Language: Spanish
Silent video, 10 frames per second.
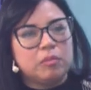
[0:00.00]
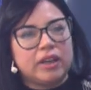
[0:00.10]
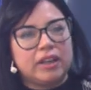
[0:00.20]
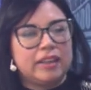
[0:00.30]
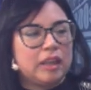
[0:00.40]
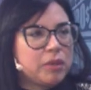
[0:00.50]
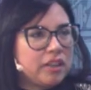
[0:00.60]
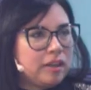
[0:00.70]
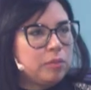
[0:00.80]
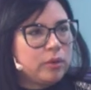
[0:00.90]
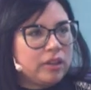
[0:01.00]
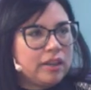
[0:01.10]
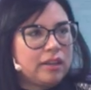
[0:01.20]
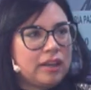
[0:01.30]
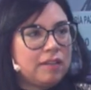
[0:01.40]
para el día de mañana
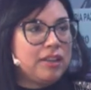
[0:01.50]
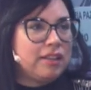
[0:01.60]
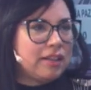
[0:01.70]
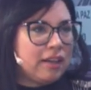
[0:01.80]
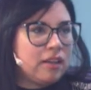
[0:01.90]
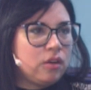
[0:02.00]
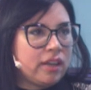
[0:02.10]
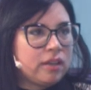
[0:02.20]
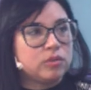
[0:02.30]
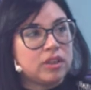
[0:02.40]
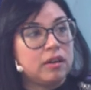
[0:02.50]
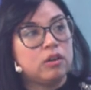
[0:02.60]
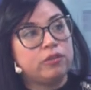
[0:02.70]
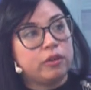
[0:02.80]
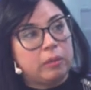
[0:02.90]
poder habilitar lo que es un
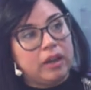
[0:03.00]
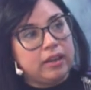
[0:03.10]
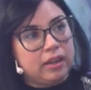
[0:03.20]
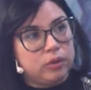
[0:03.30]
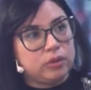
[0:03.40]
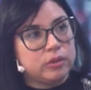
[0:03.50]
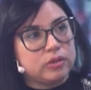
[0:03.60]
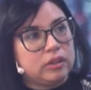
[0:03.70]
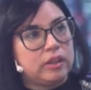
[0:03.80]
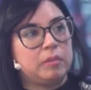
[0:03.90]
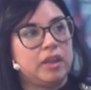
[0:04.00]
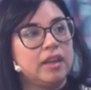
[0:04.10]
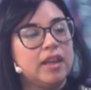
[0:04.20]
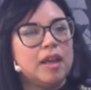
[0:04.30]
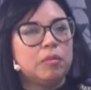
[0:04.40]
trabajo formal en la construcción también.